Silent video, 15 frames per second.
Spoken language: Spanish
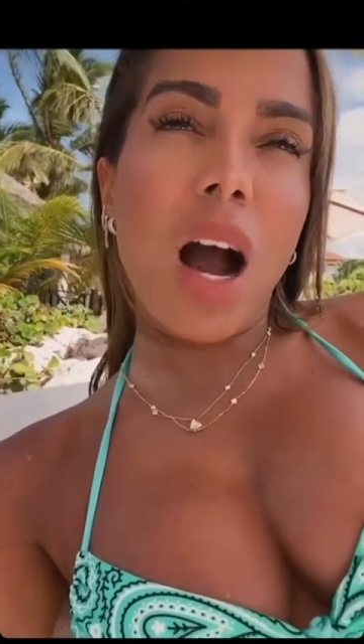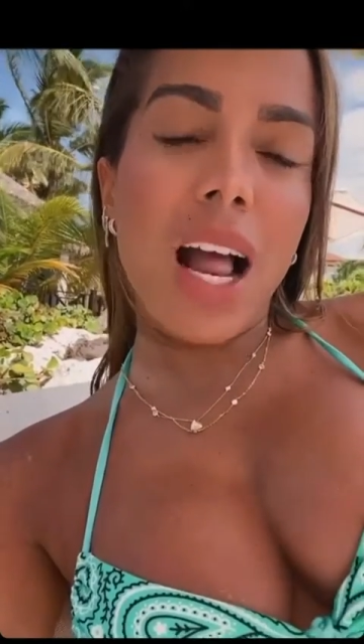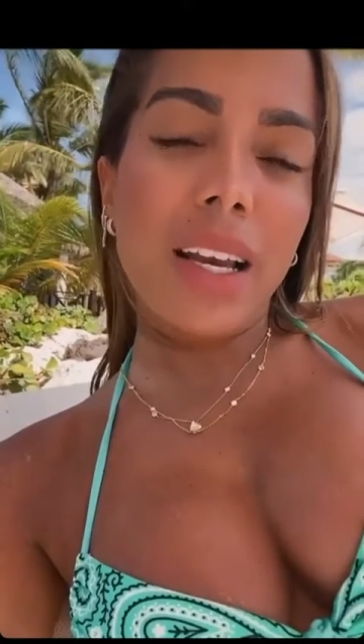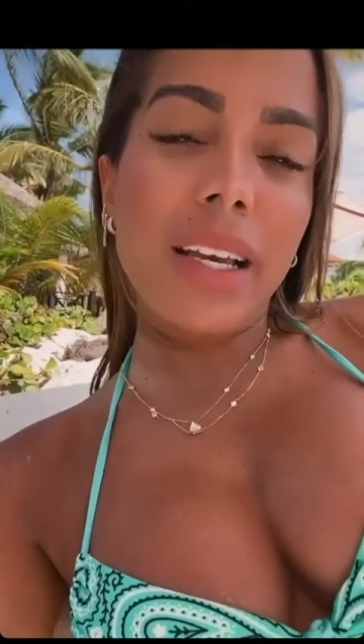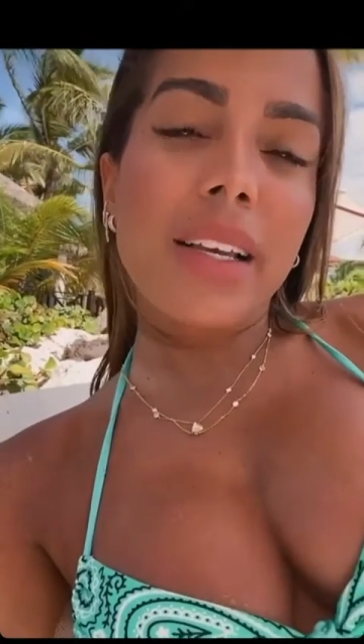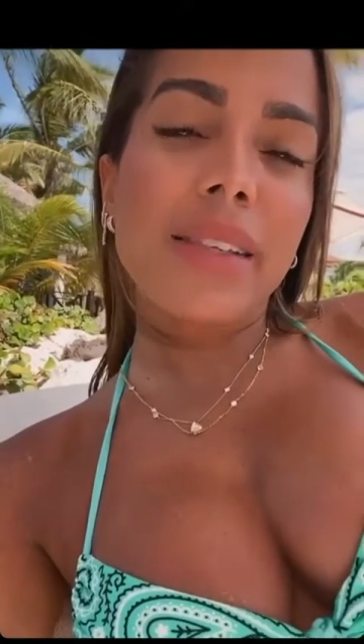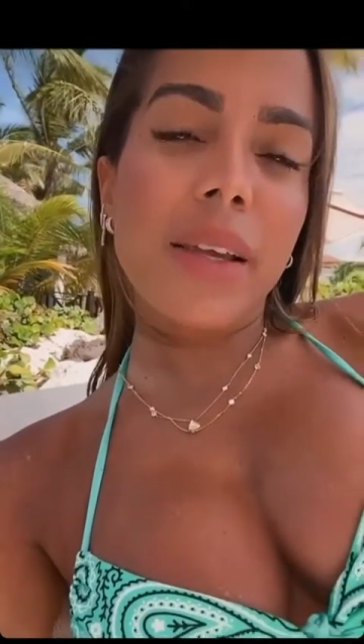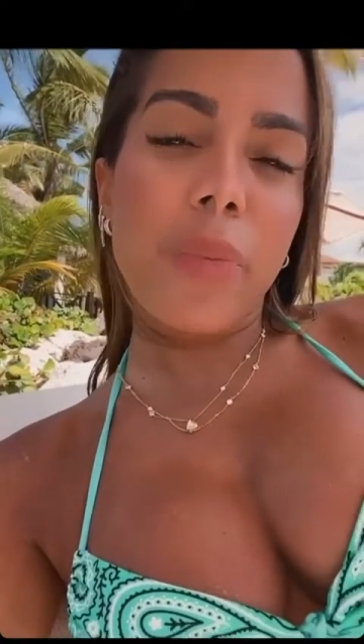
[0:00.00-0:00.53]

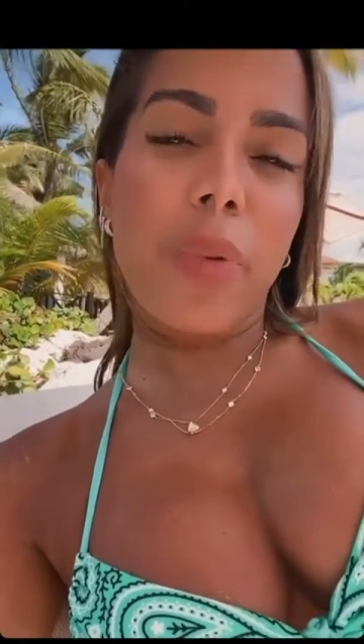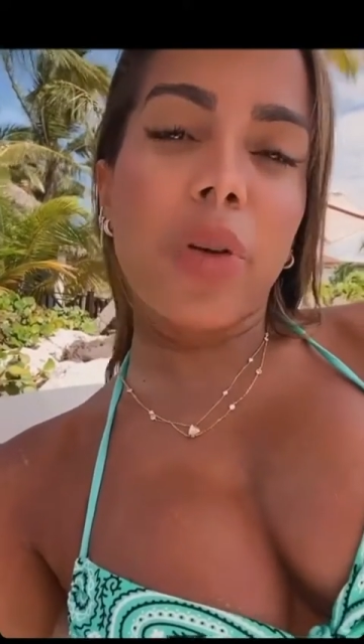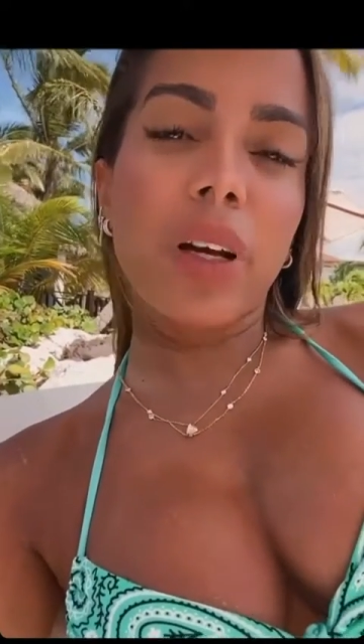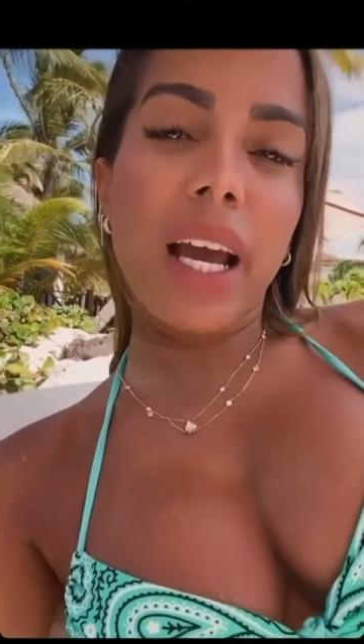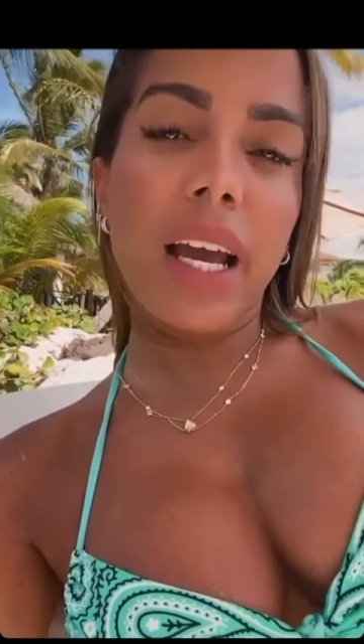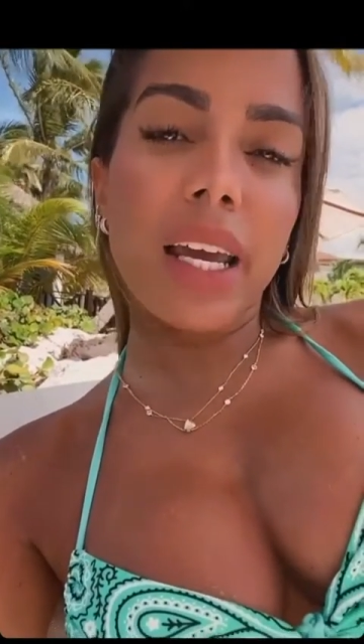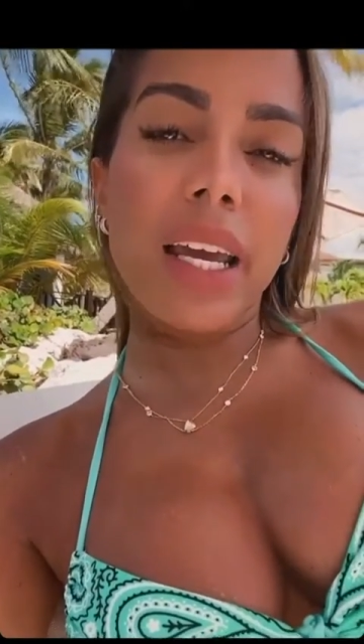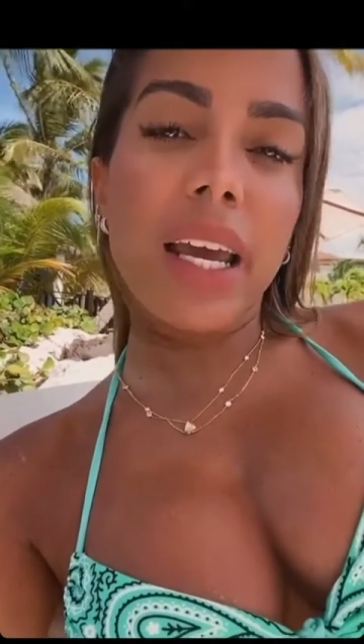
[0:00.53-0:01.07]
alguien se
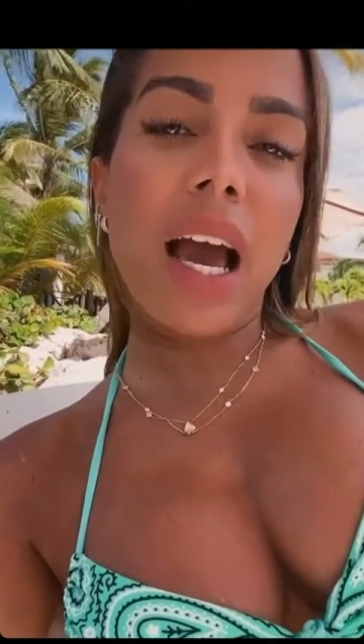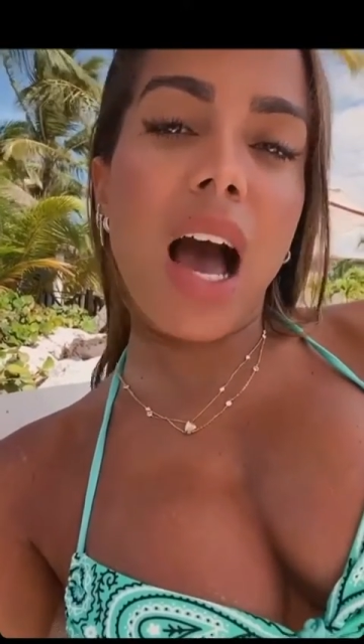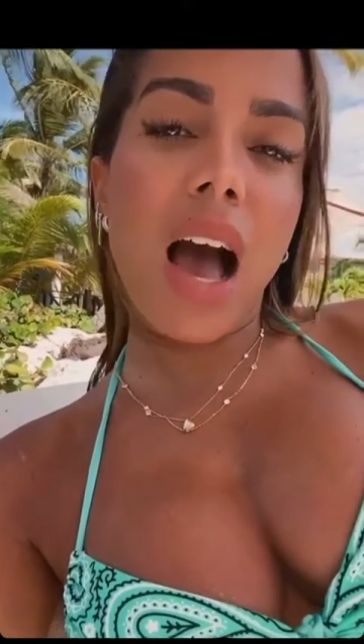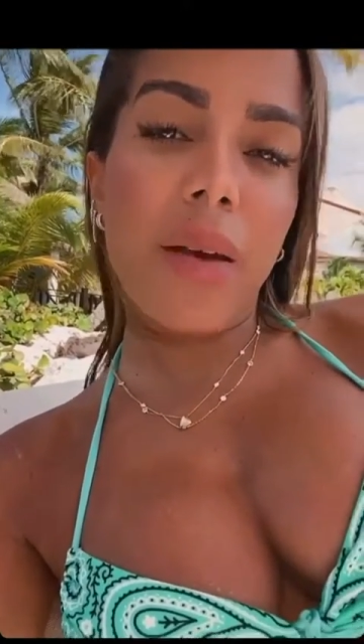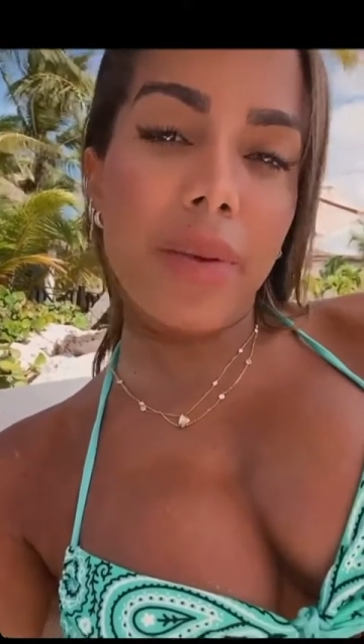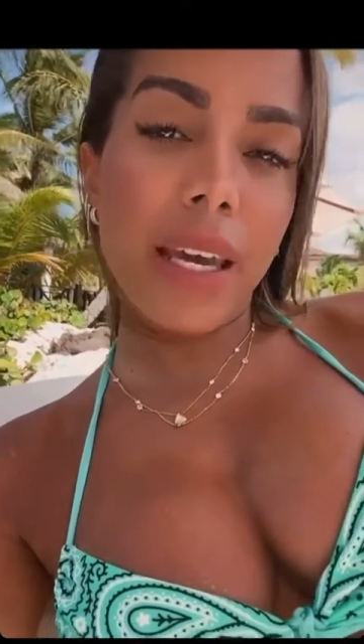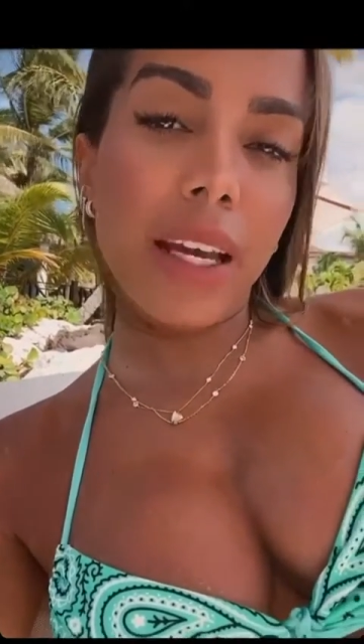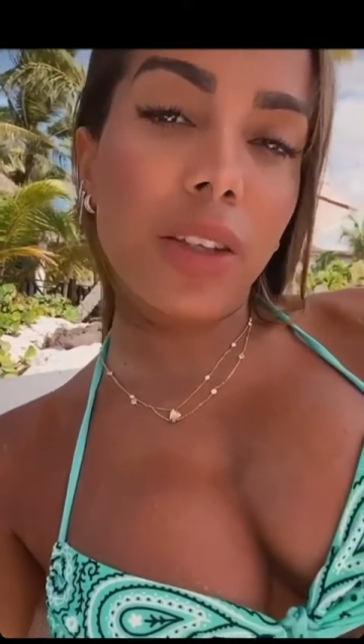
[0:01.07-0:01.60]
pone ahí
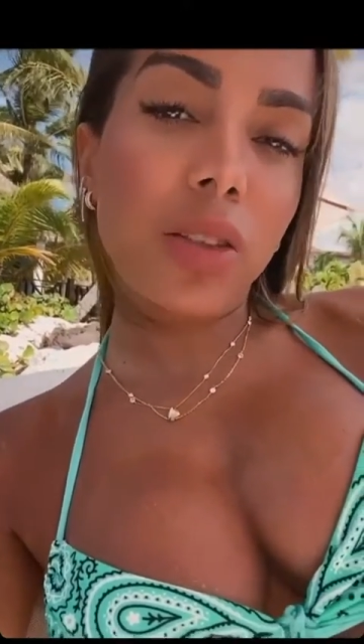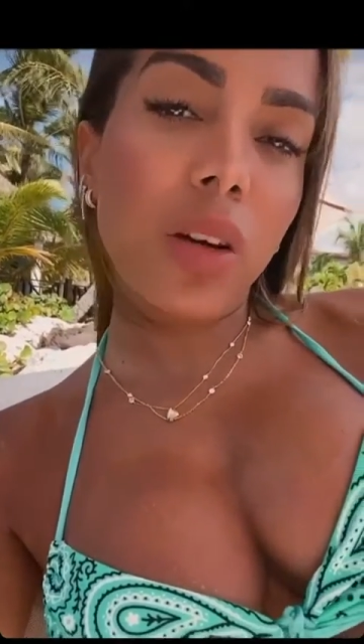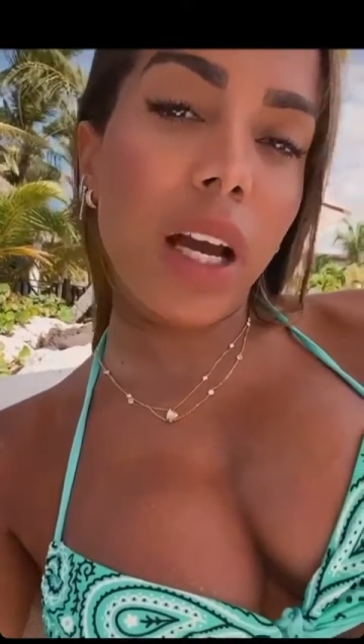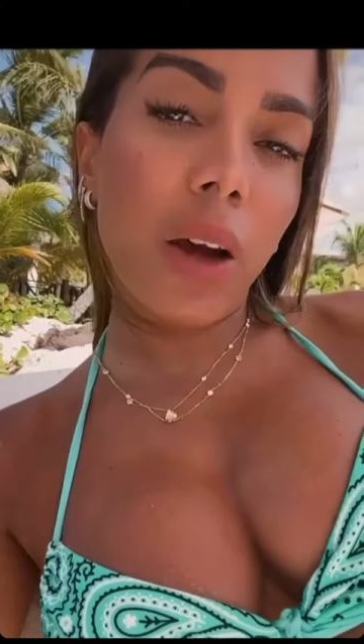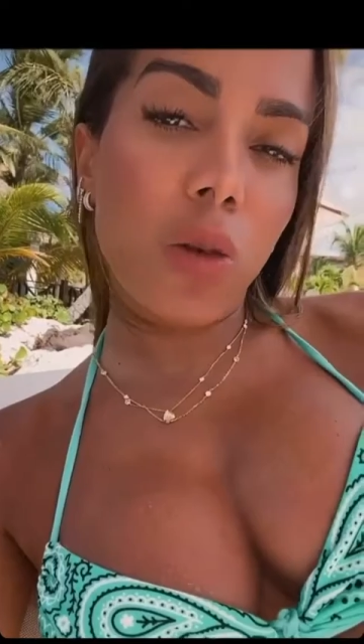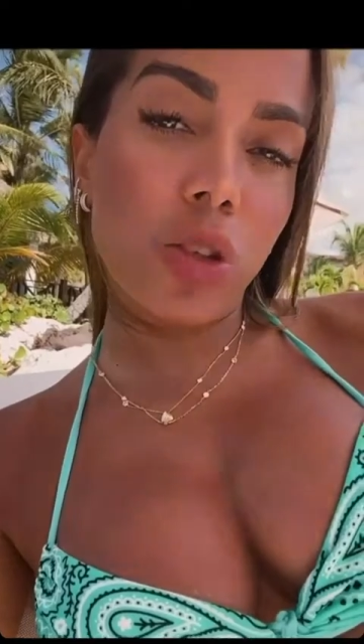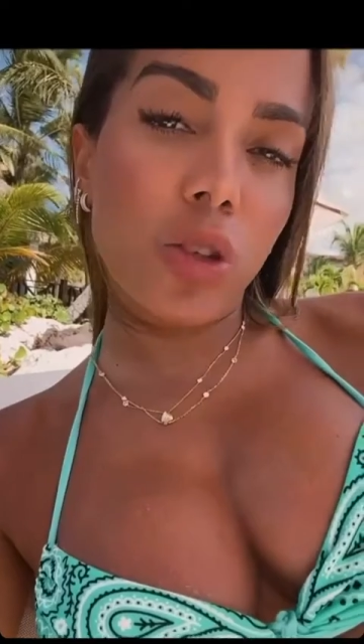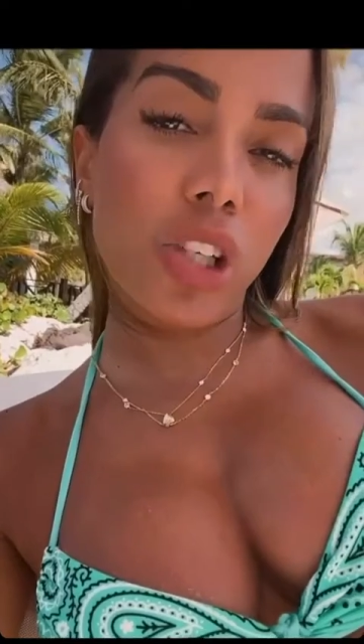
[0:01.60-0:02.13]
abierto a